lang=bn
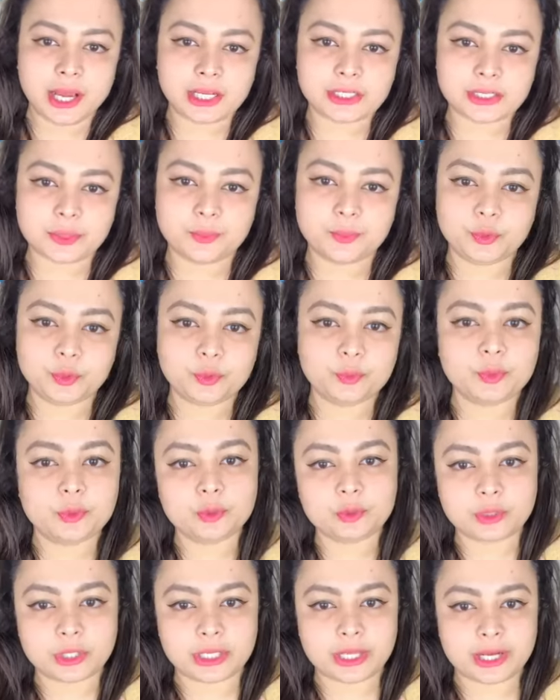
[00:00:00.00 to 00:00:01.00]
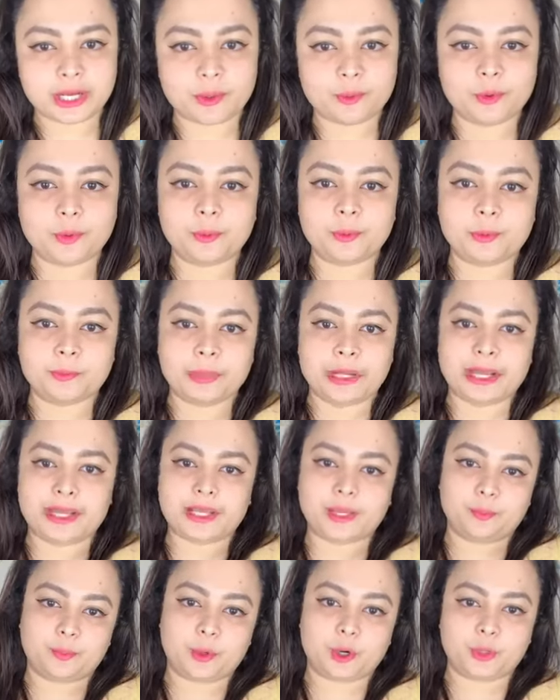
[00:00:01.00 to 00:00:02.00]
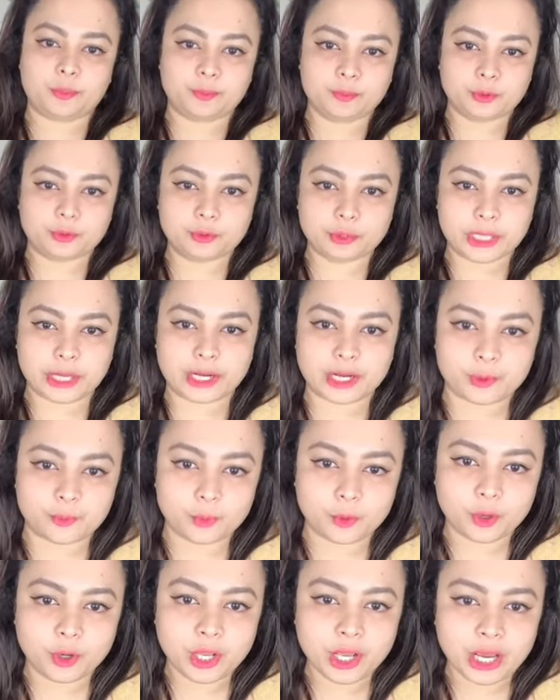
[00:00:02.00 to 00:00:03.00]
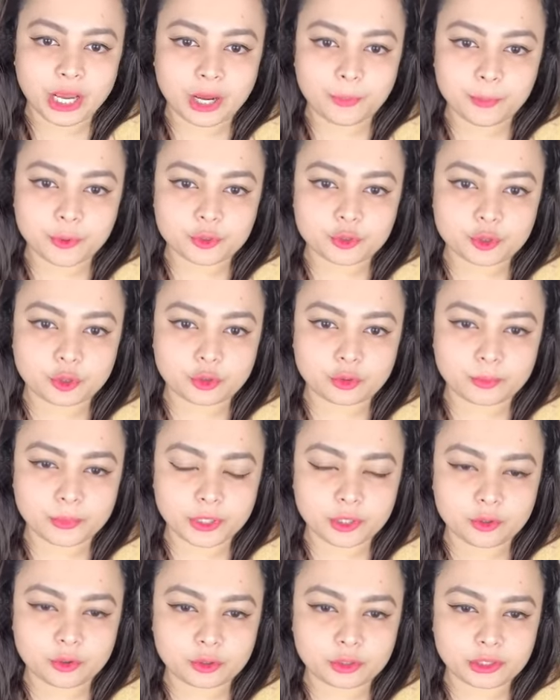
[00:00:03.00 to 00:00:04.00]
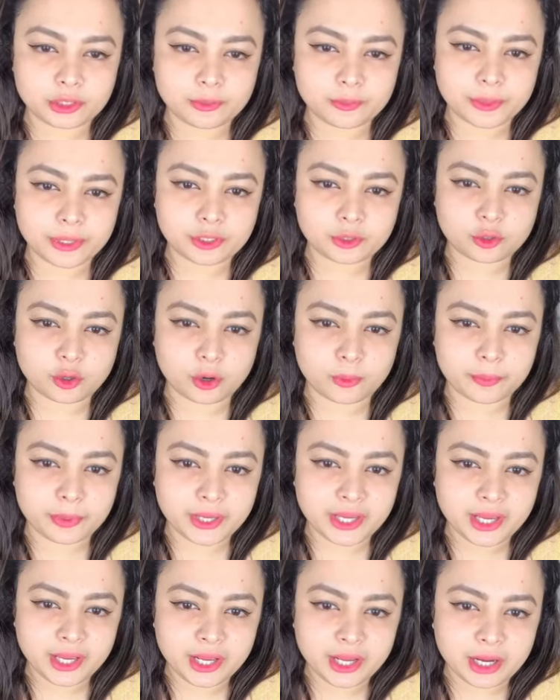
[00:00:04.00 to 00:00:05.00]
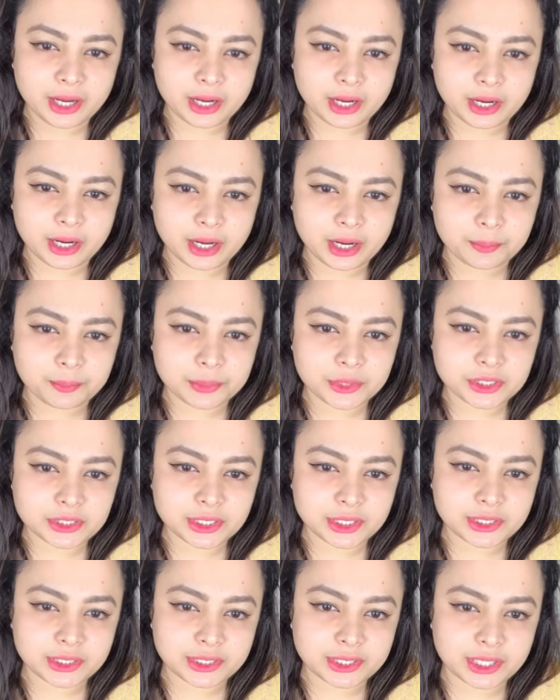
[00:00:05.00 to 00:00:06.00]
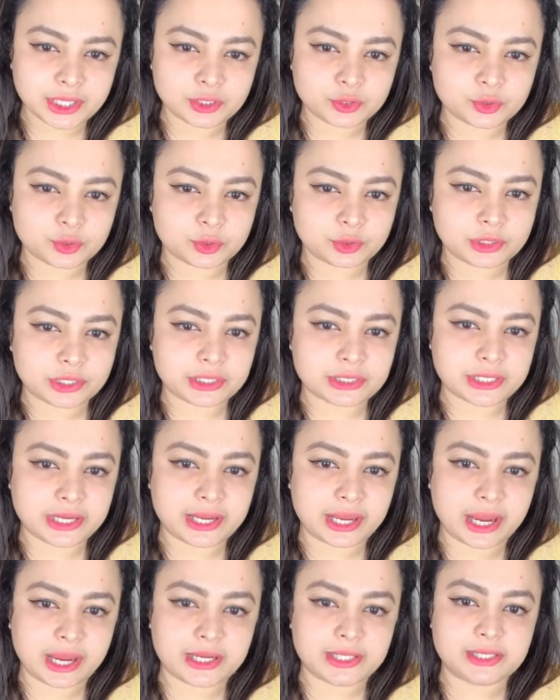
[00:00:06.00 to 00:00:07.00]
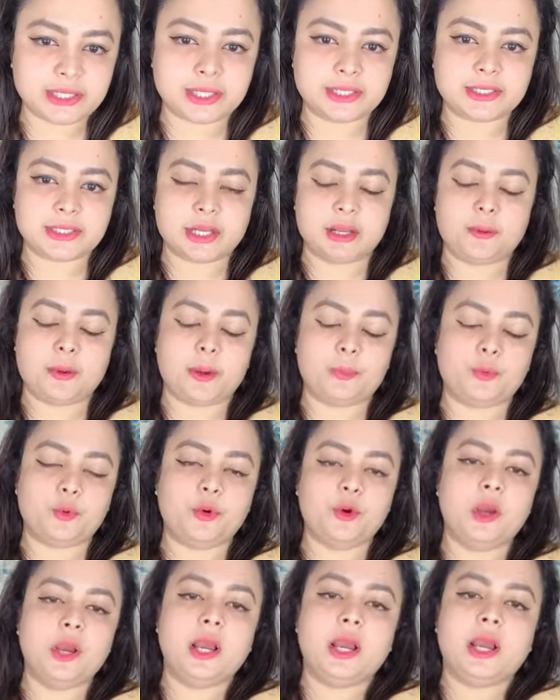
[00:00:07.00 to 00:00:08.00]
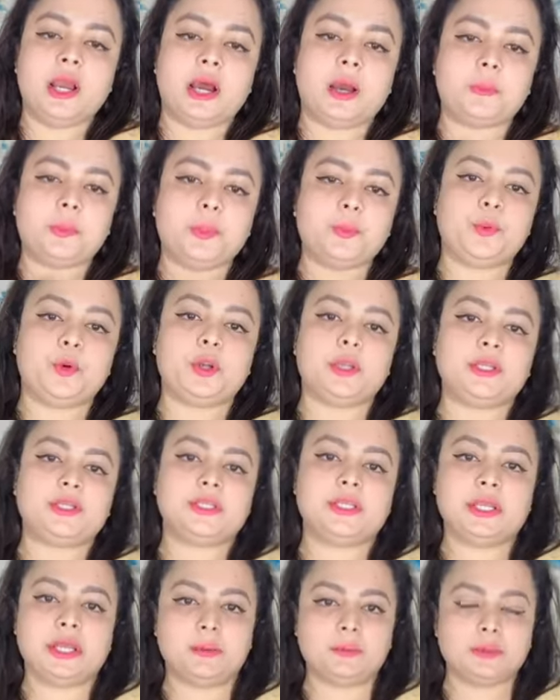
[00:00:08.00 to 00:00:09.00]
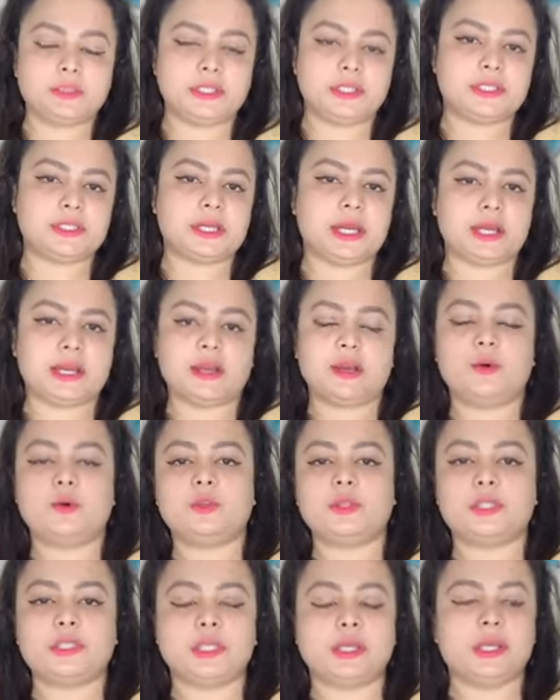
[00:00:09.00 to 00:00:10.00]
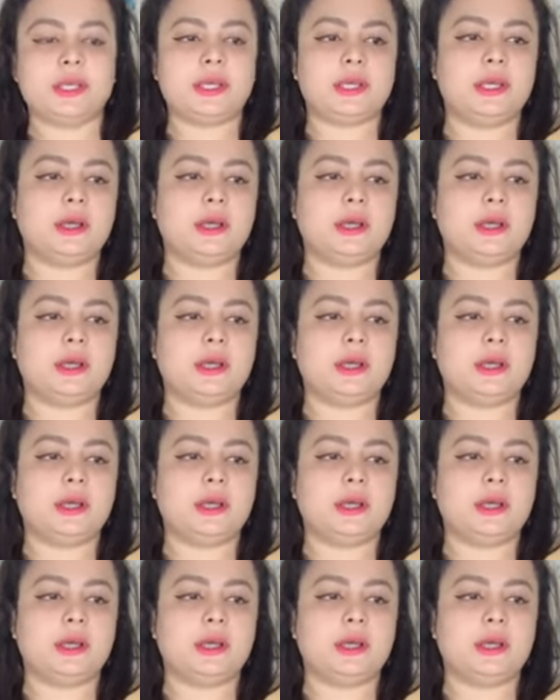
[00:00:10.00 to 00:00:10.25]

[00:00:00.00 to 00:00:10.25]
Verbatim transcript: আচ্ছা ব্লু ব্লুটা দেখাবো ব্ল্যাকের পরে ব্লু দেখাবো আপু শোরুমে লোক নিবেন কবে আপনার সাথে কাজ করতে চাই আয়সা ইসলাম আপু আমি বলেছিলাম যে যারা হচ্ছে